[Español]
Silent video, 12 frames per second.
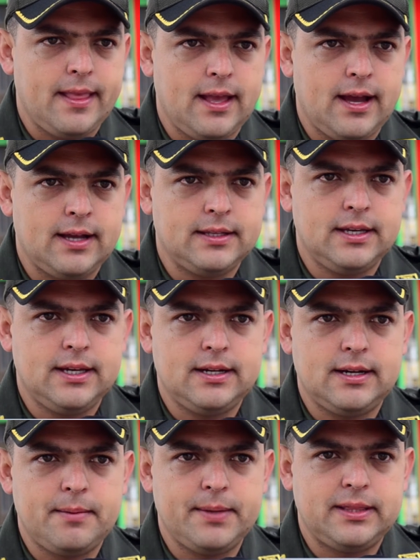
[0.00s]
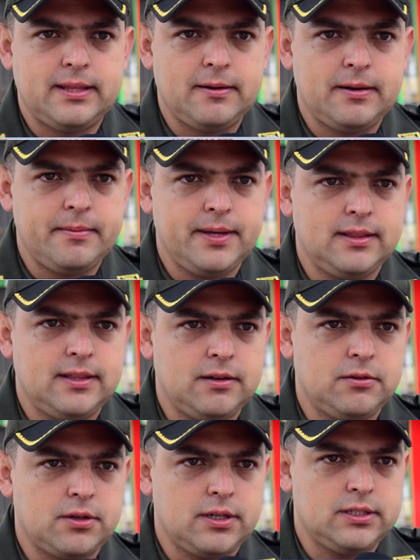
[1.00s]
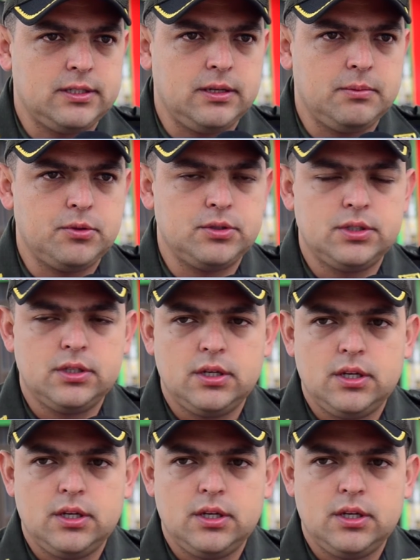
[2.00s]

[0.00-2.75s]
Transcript: ayer lamentablemente no recibimos